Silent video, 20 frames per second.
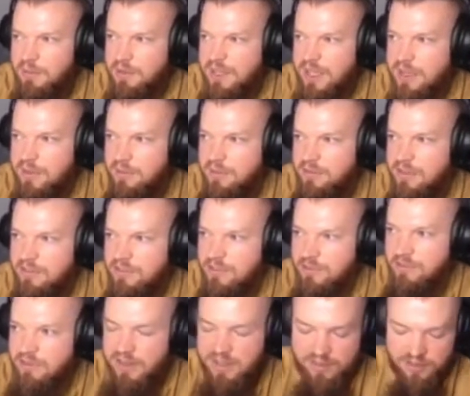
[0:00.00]
bo tak, myślę,
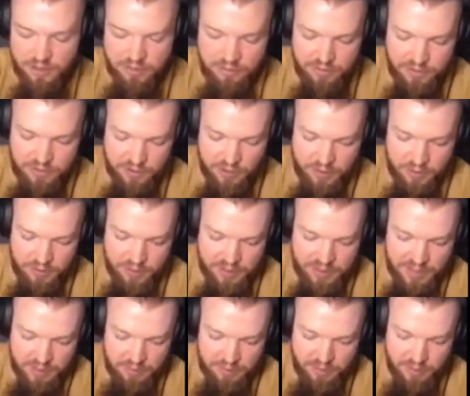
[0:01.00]
że Freeze'owi to by
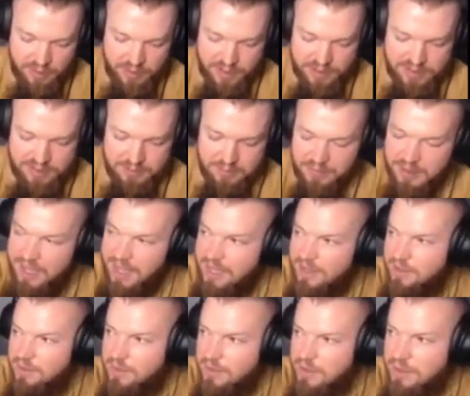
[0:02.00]
tam trochę
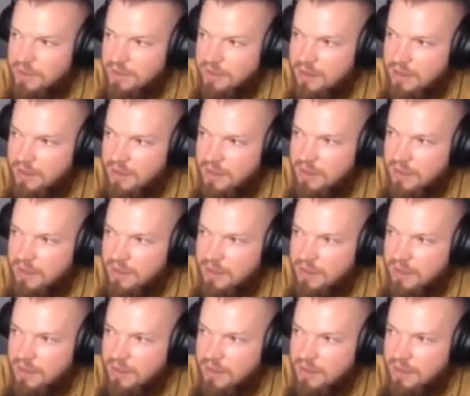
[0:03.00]
spadły.